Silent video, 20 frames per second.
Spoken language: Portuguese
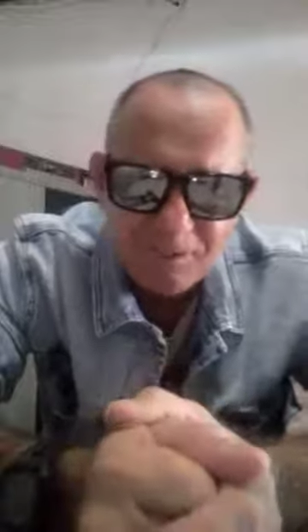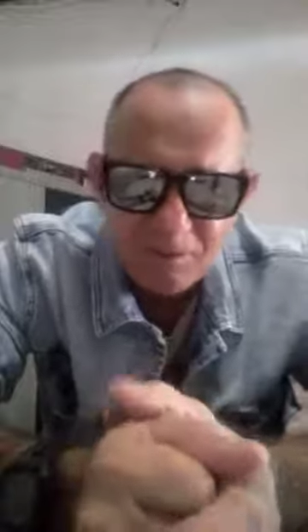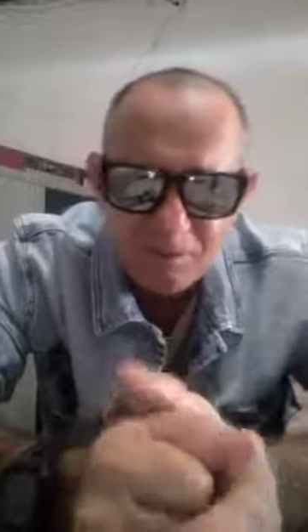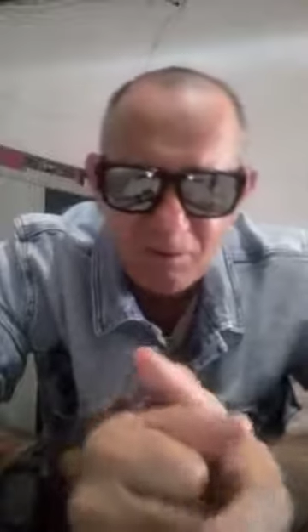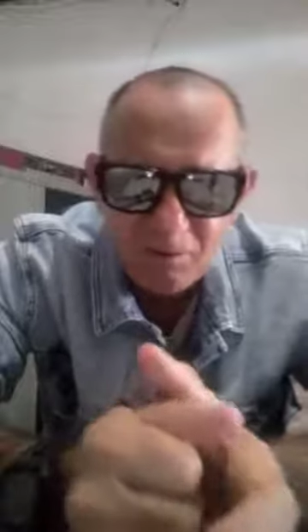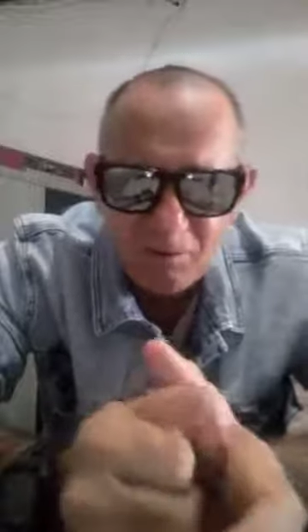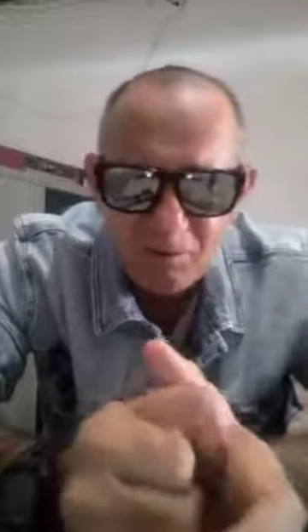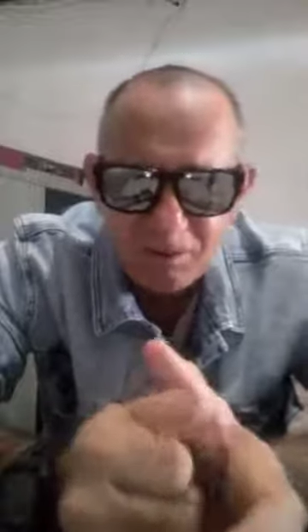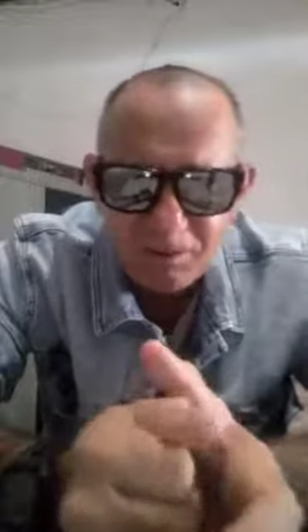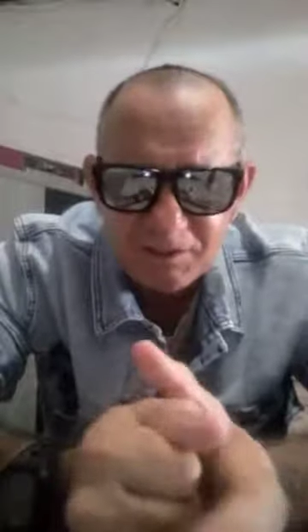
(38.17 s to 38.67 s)

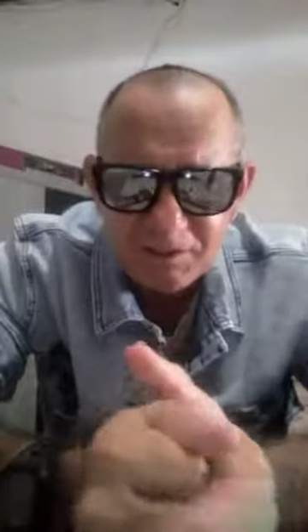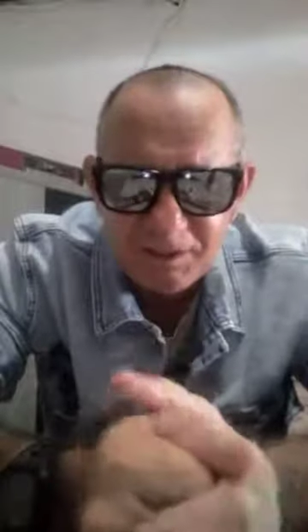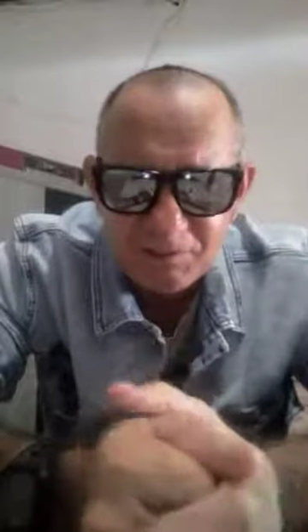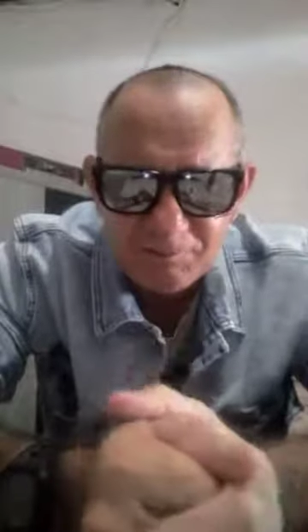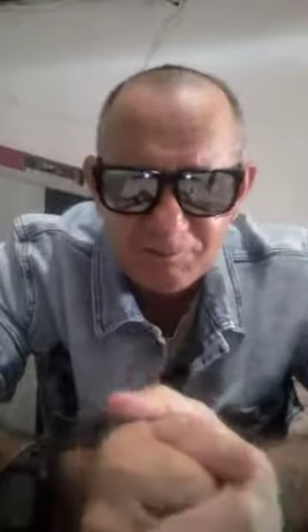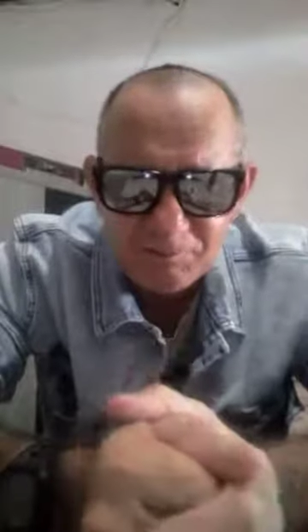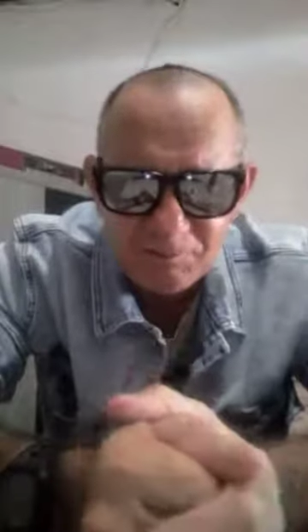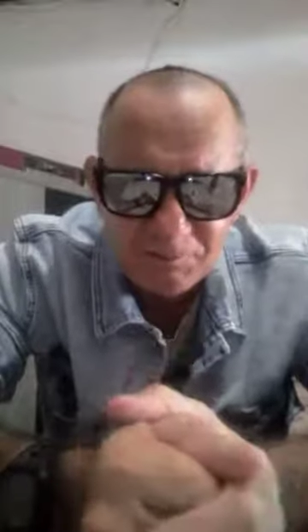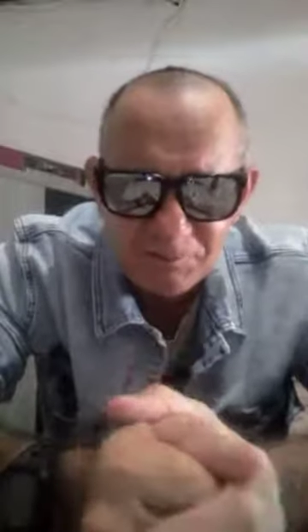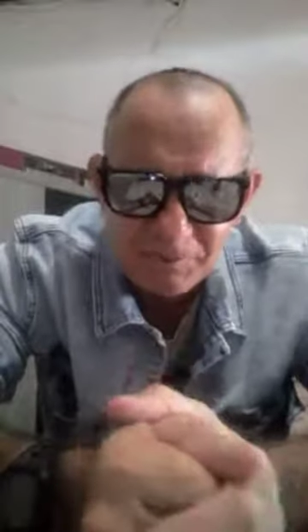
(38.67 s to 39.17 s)
gosta da
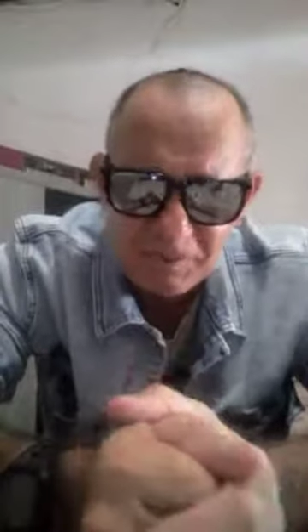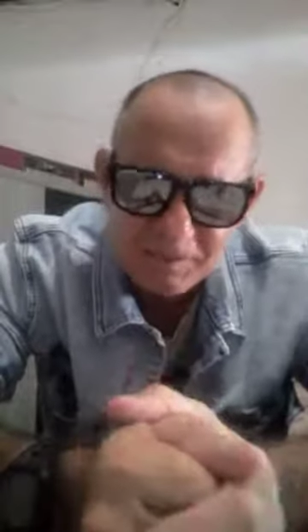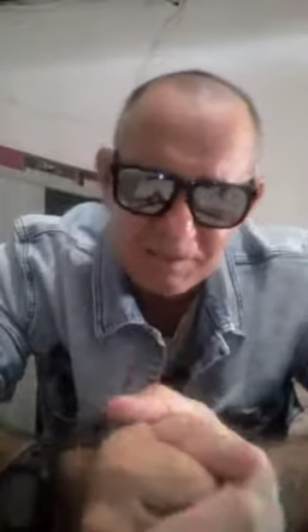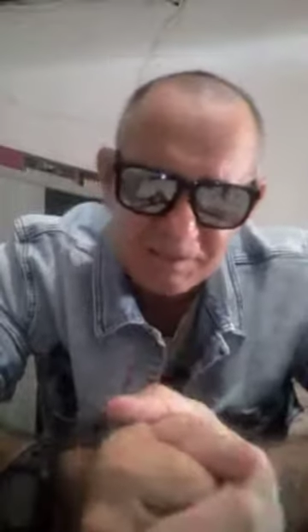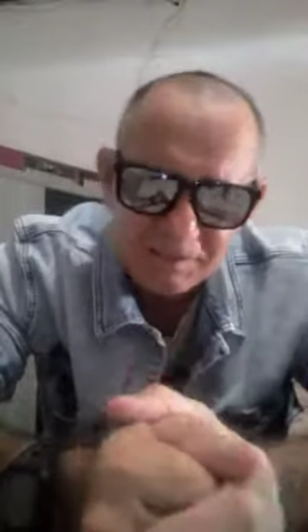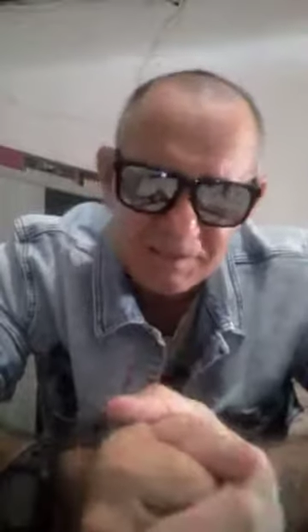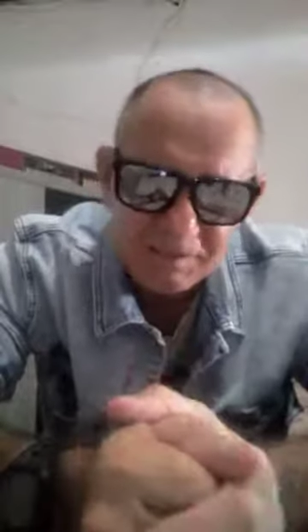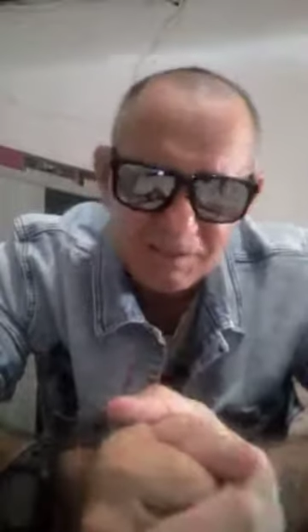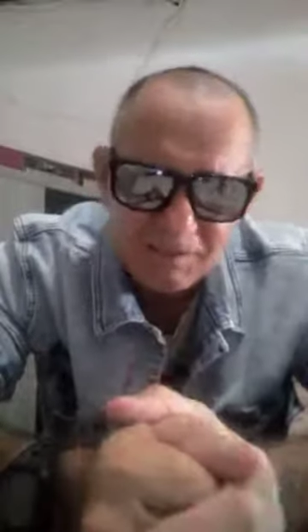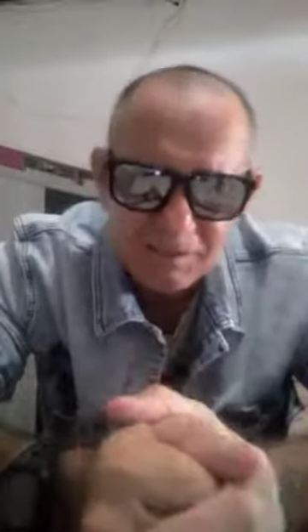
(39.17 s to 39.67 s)
música,
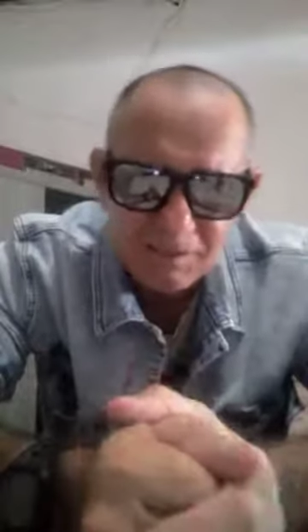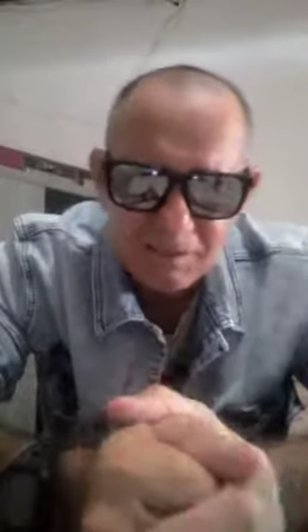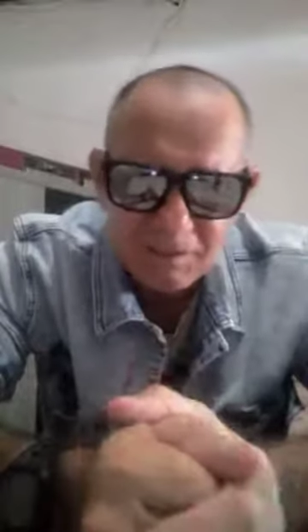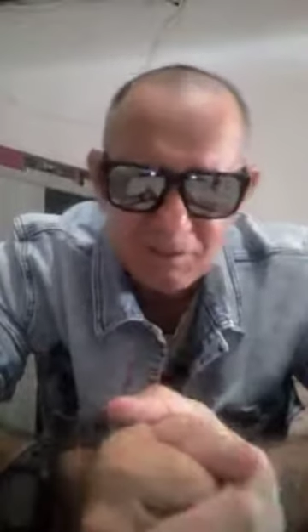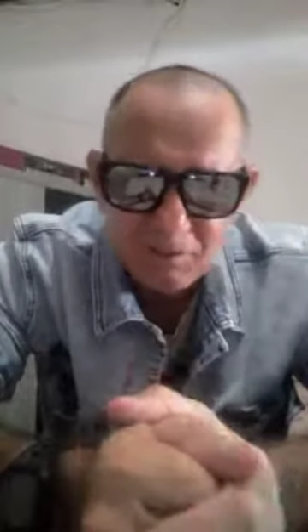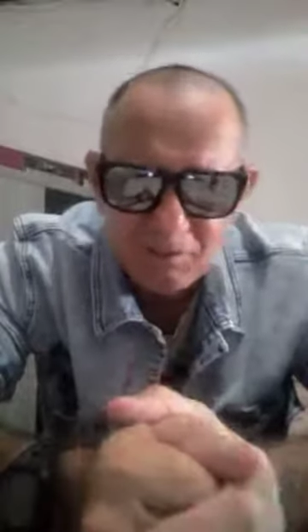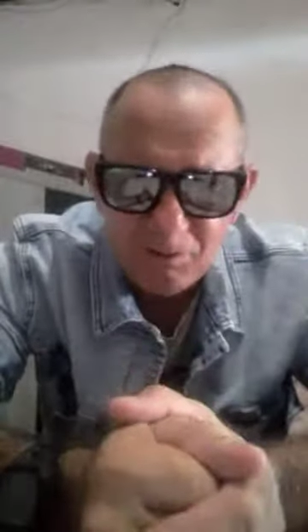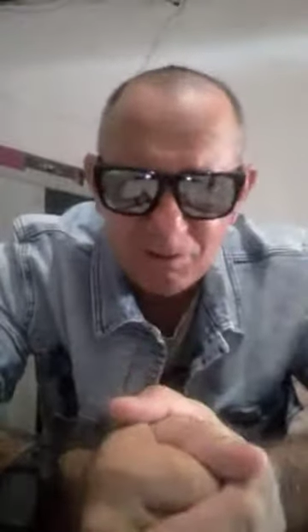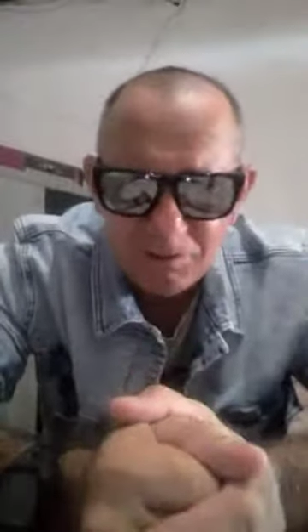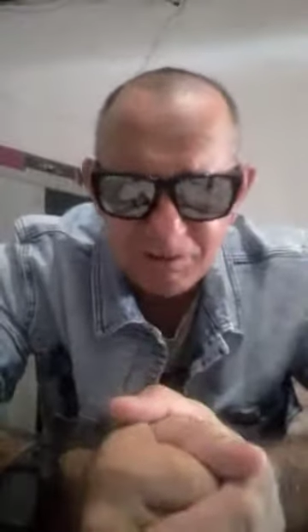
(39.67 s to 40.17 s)

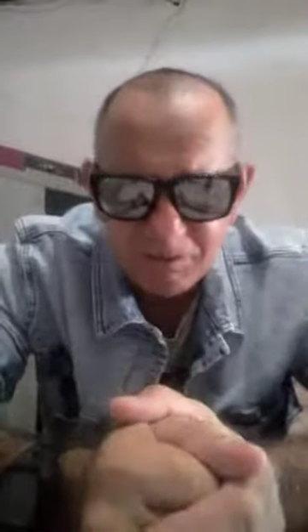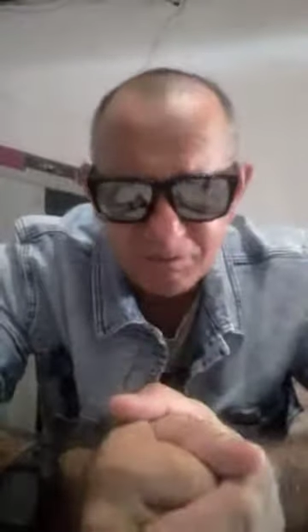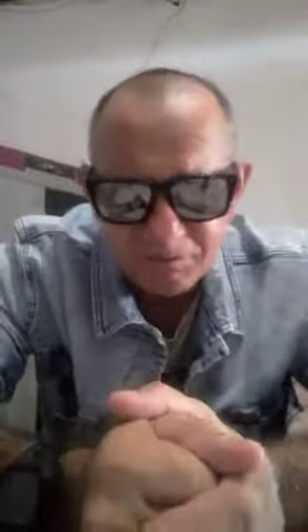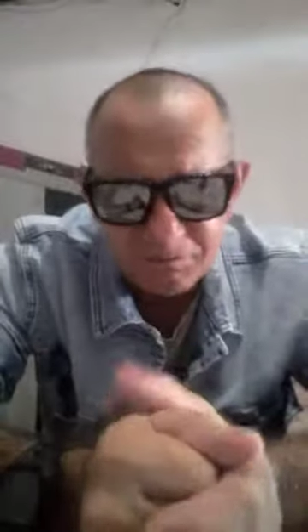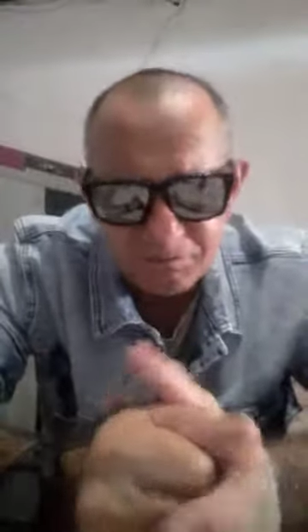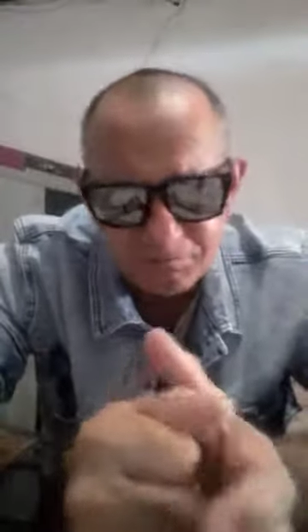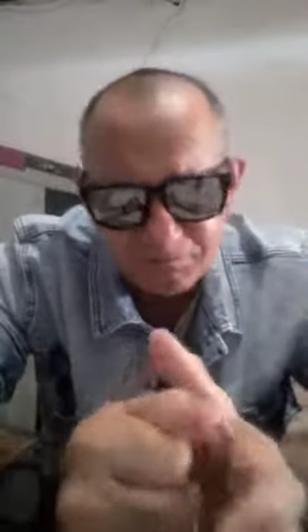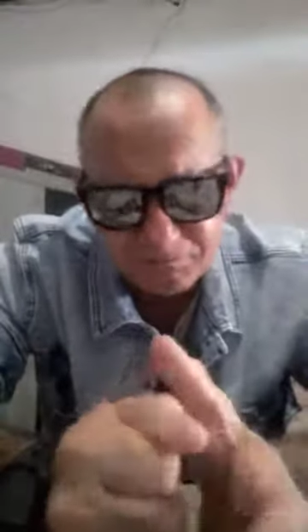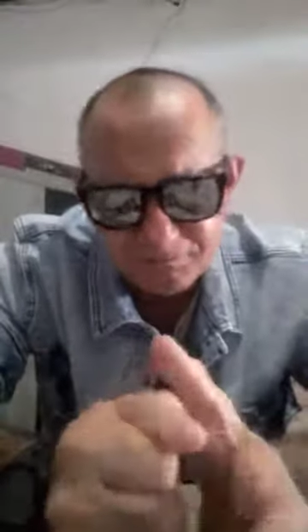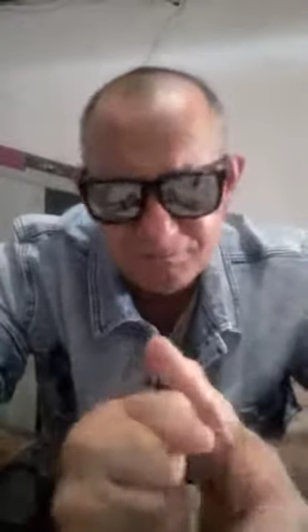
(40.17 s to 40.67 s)
gosta do,